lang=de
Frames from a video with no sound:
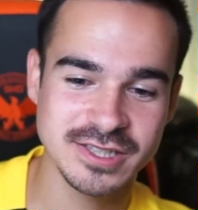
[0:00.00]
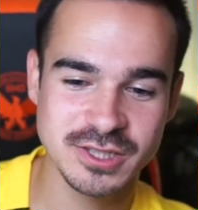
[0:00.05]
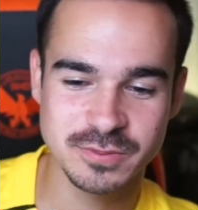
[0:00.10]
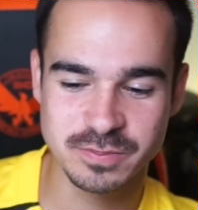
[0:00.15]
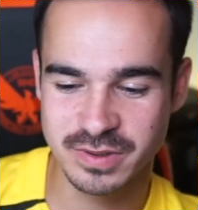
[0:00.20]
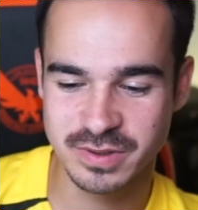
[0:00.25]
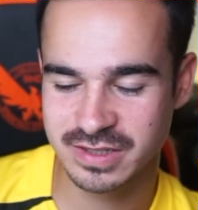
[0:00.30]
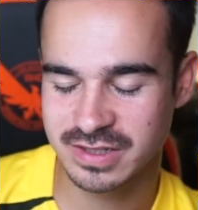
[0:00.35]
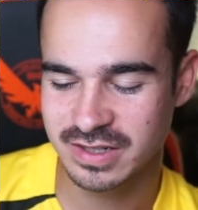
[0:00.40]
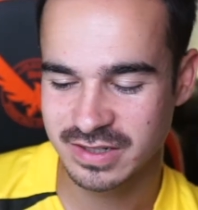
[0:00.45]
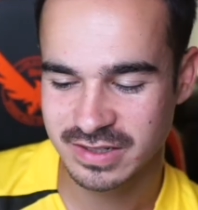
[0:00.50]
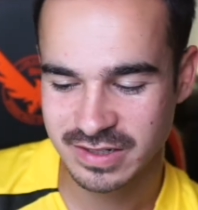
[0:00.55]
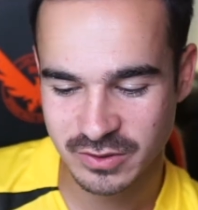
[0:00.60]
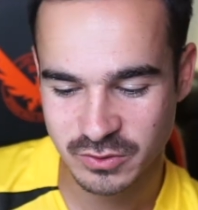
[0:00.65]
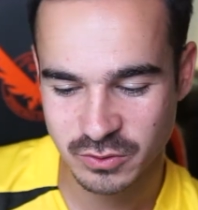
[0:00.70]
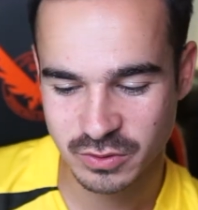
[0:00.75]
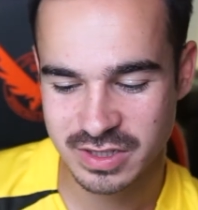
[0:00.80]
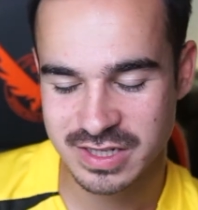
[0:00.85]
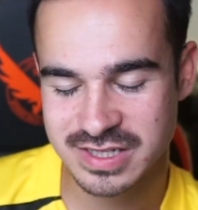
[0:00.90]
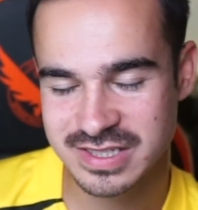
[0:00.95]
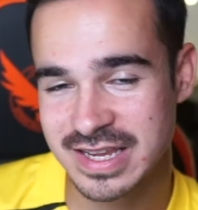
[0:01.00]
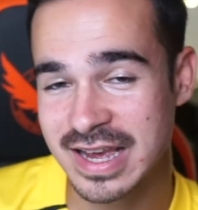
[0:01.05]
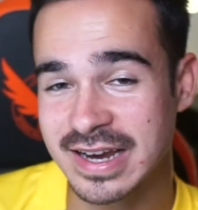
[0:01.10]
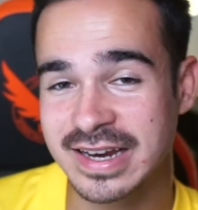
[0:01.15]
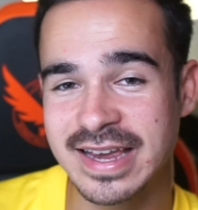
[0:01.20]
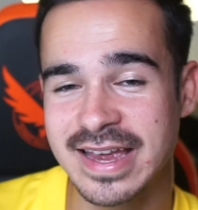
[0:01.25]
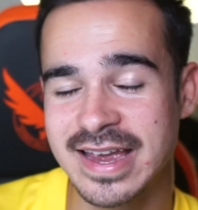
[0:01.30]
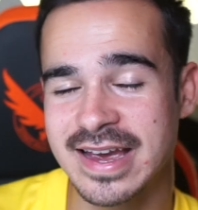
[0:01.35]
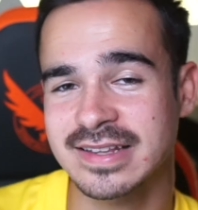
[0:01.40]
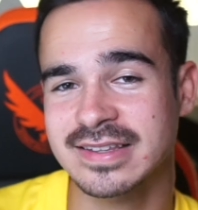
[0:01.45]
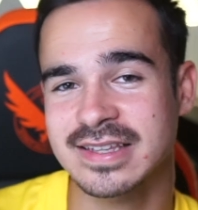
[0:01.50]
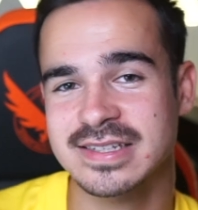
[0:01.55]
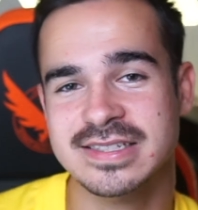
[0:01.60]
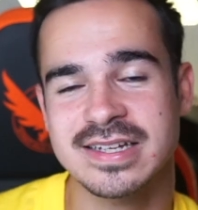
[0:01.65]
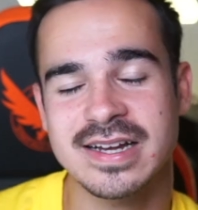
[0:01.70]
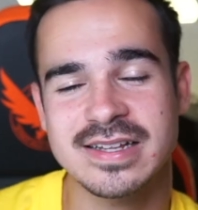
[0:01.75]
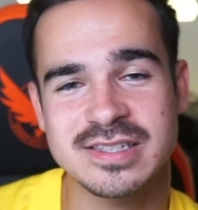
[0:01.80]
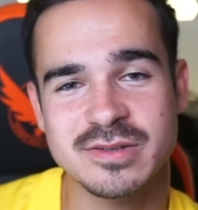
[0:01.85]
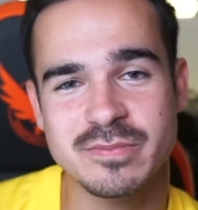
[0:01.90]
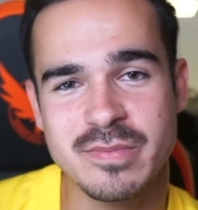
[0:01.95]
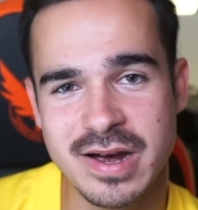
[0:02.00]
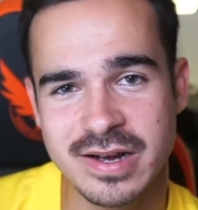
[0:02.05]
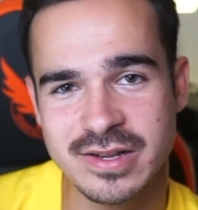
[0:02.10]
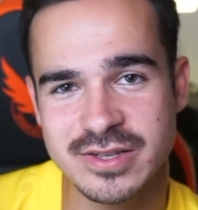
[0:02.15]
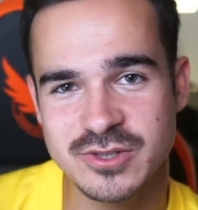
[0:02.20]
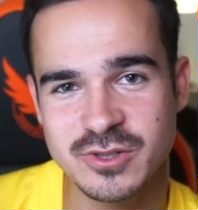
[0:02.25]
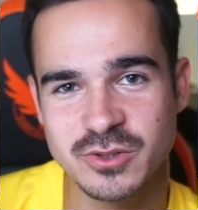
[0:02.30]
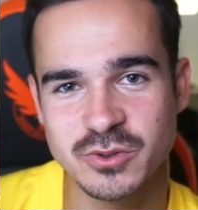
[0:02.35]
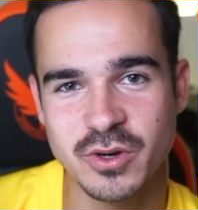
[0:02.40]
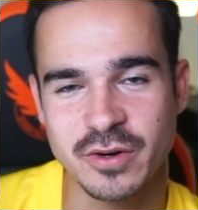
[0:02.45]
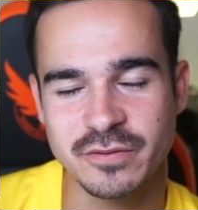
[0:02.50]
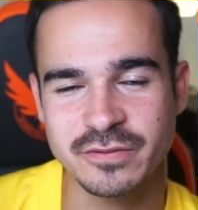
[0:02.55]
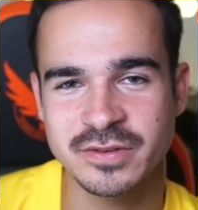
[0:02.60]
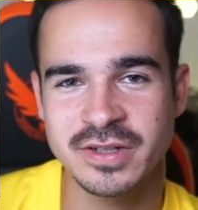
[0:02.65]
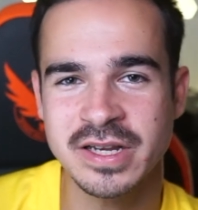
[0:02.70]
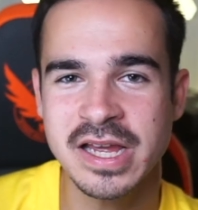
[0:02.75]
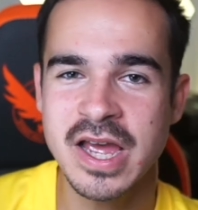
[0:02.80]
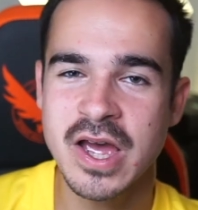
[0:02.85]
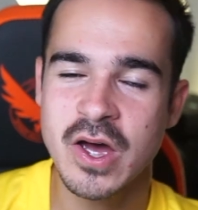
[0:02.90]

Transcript: Ich bin natürlich sehr geehrt, das Ganze machen zu dürfen.